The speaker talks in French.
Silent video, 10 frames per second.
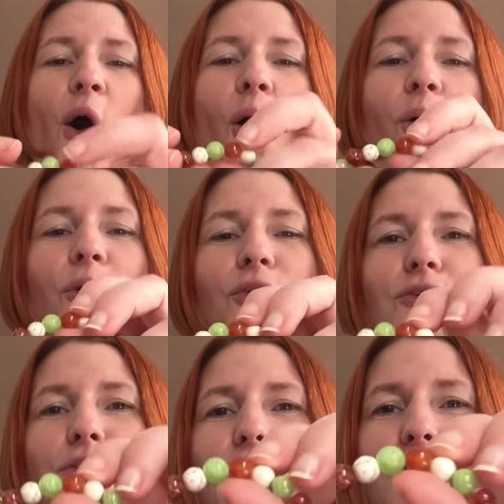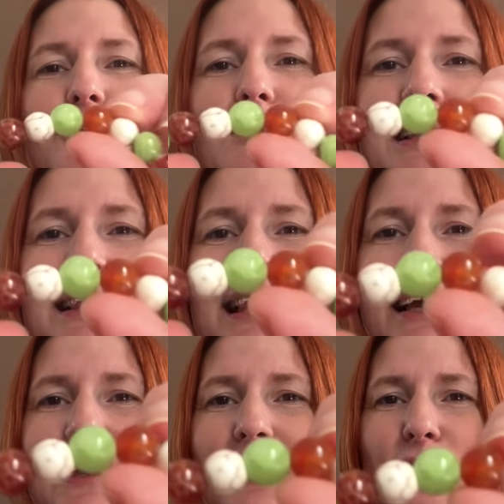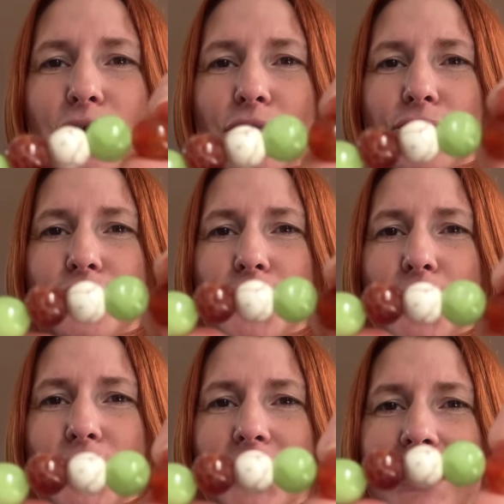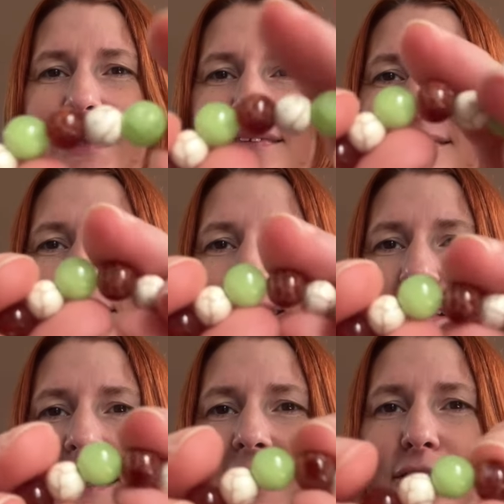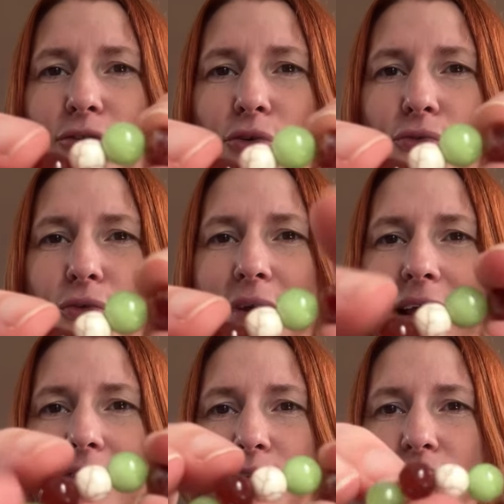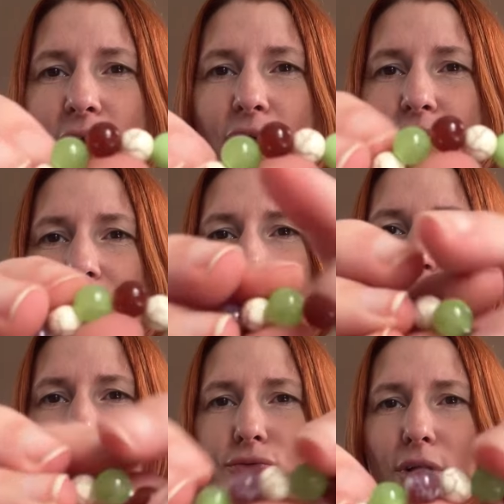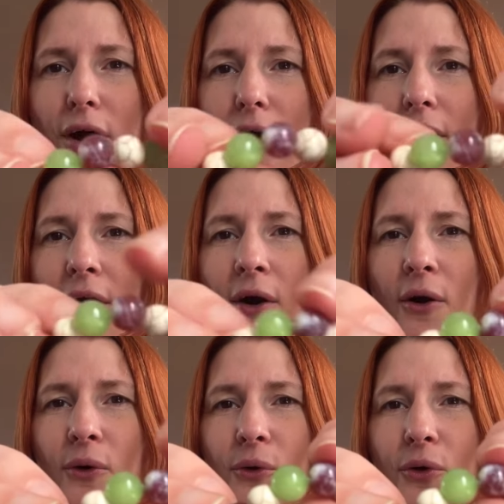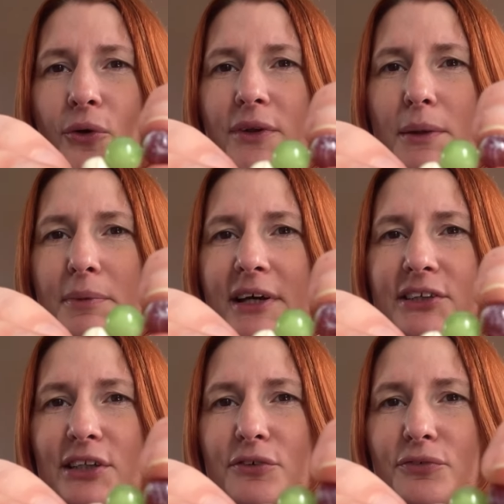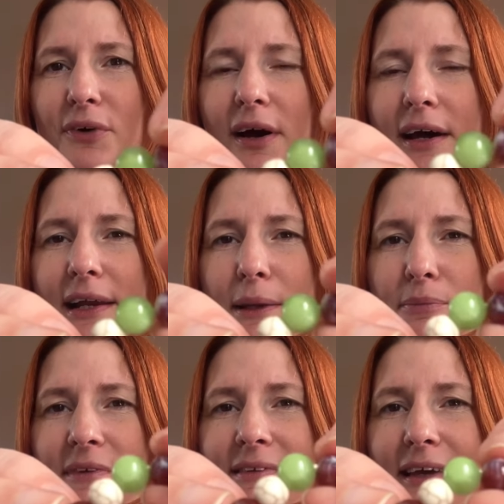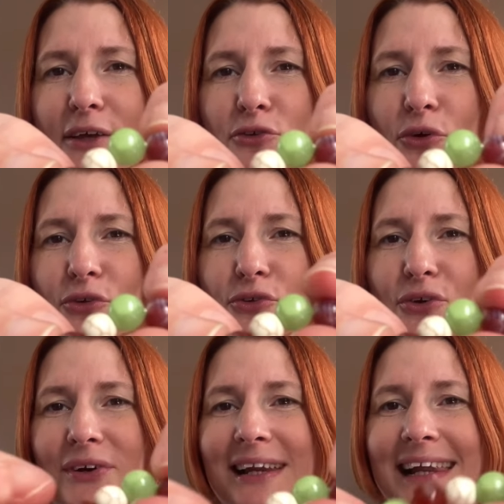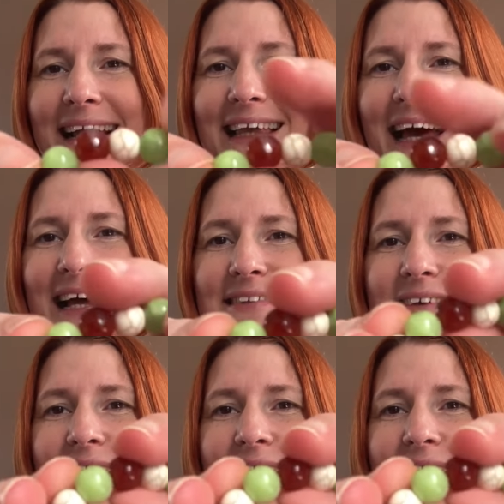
On retrouve ensuite l'agate de feu ici, l'agate de feu qui a différentes, voyez, couleurs on reconnaît bien à chaque fois les petites rainures de l'agate.